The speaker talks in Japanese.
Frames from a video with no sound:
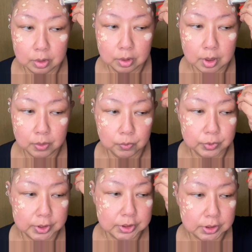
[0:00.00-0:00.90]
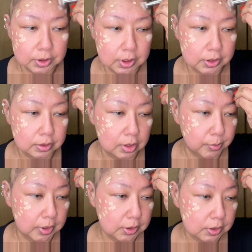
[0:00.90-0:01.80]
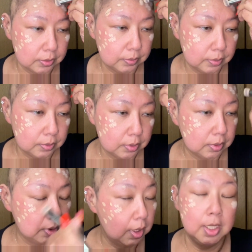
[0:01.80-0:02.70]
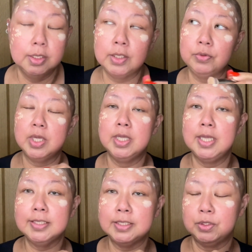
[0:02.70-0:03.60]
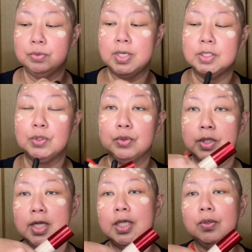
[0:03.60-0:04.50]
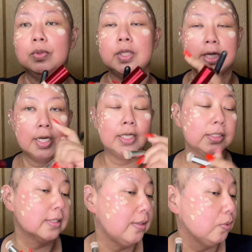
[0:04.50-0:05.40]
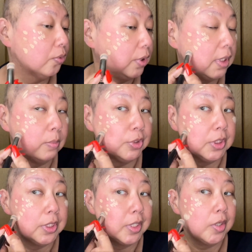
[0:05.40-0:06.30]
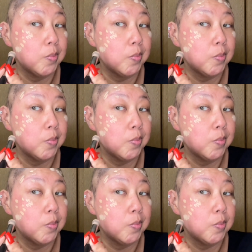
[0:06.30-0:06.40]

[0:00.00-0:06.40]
結構ね、しっかりつきます。なので嫌な人はちょっと手に取ってからつけるといいかもしれない。